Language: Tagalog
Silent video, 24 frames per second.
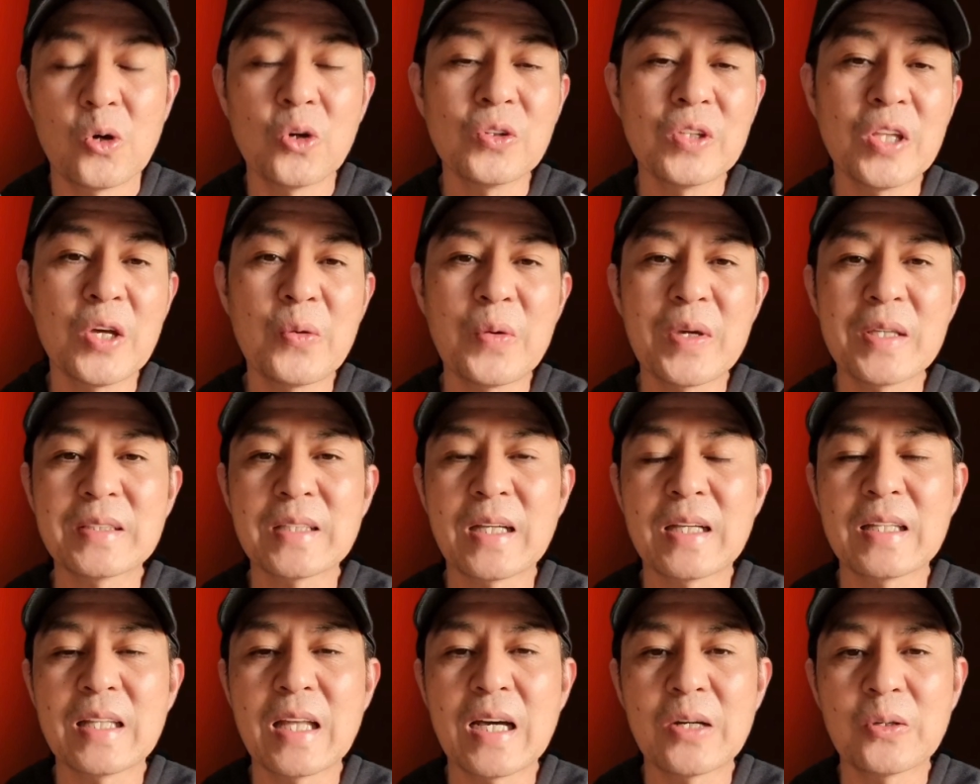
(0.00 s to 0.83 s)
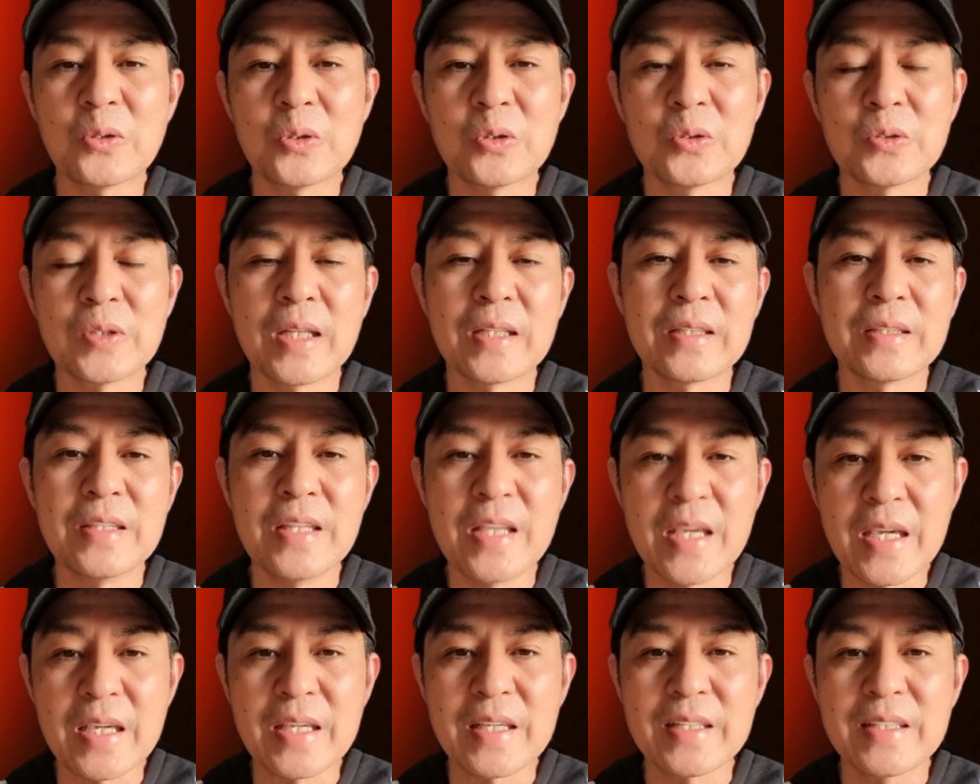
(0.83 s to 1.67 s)
On the way sana ako that
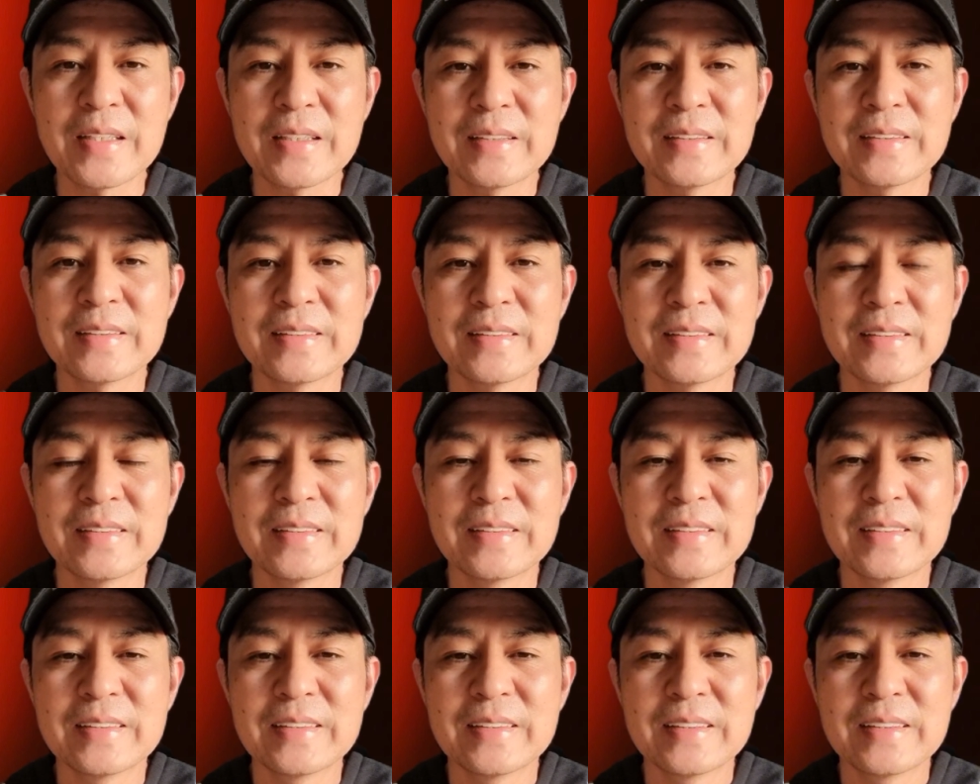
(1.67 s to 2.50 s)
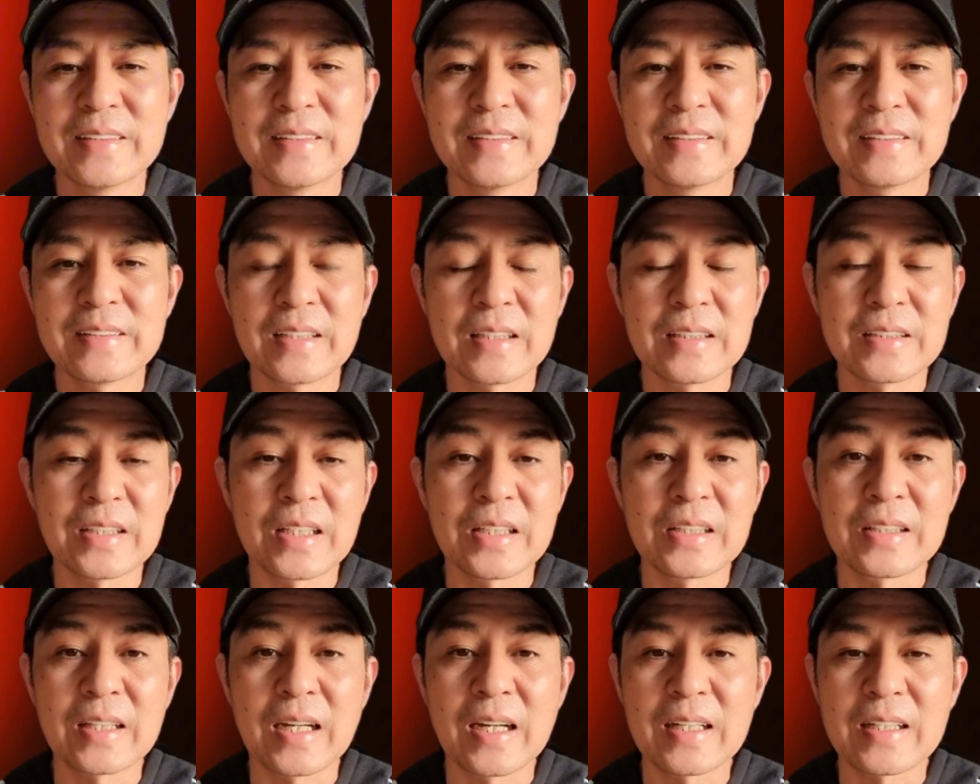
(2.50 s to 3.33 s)
day sa
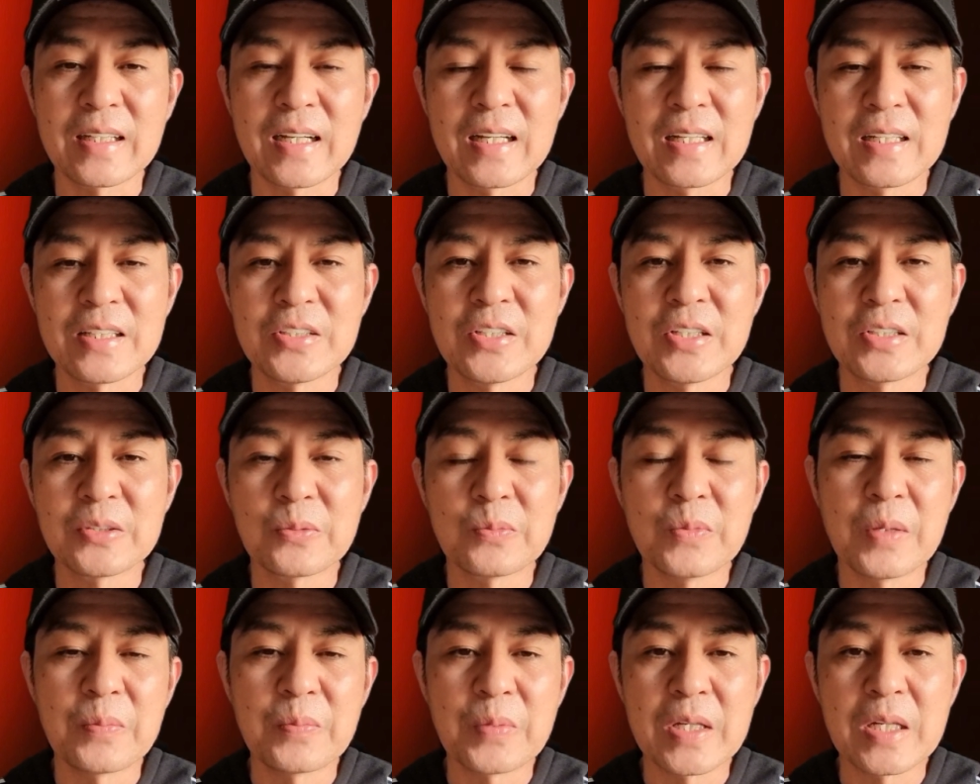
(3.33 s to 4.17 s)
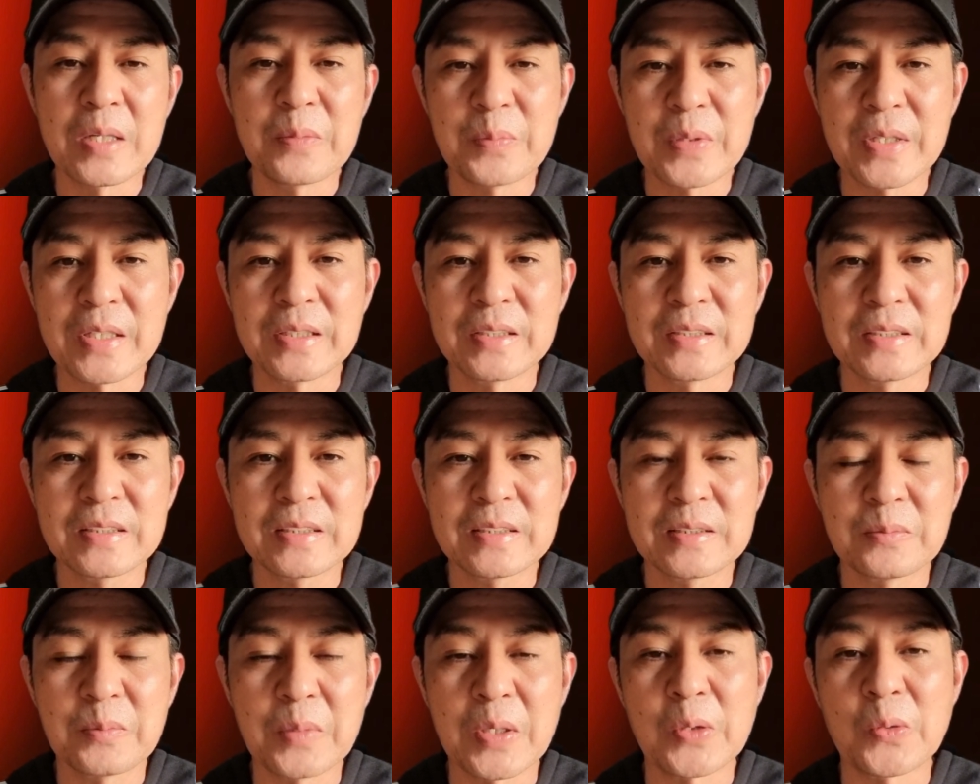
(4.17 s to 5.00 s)
Central Colleges of the
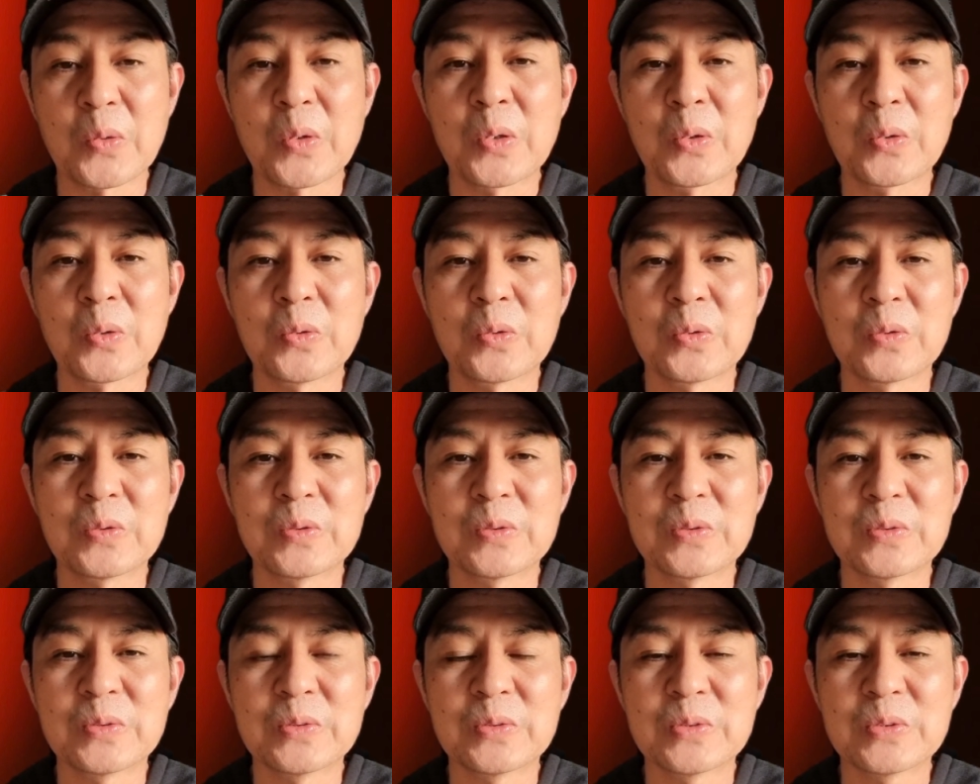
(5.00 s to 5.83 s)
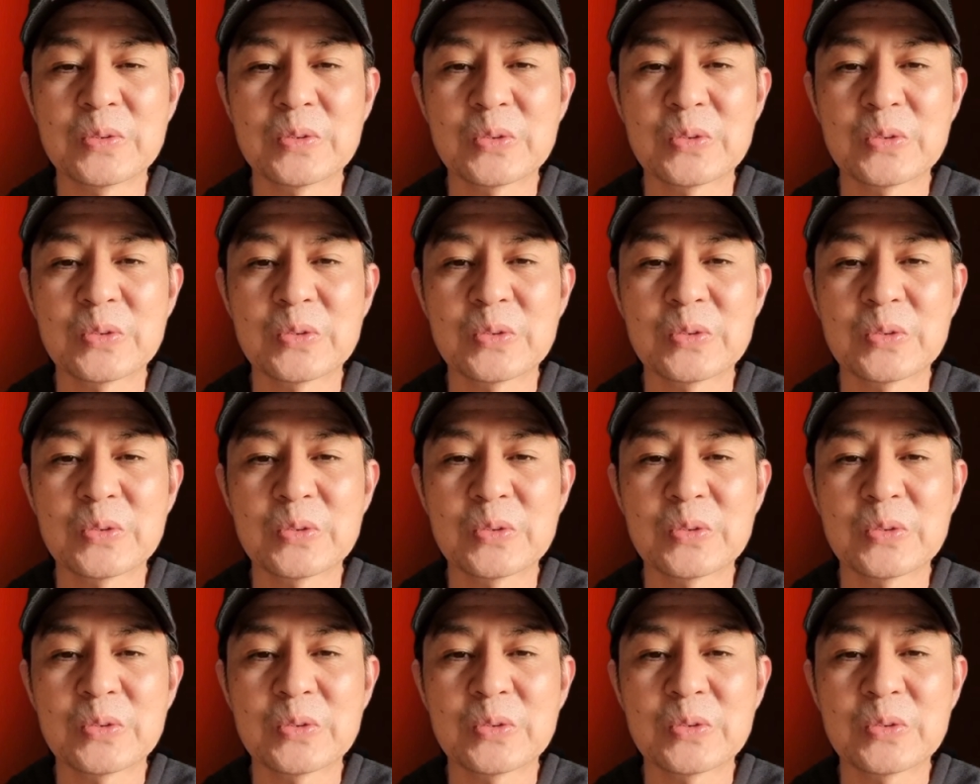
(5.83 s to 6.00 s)
Philippines, meron akong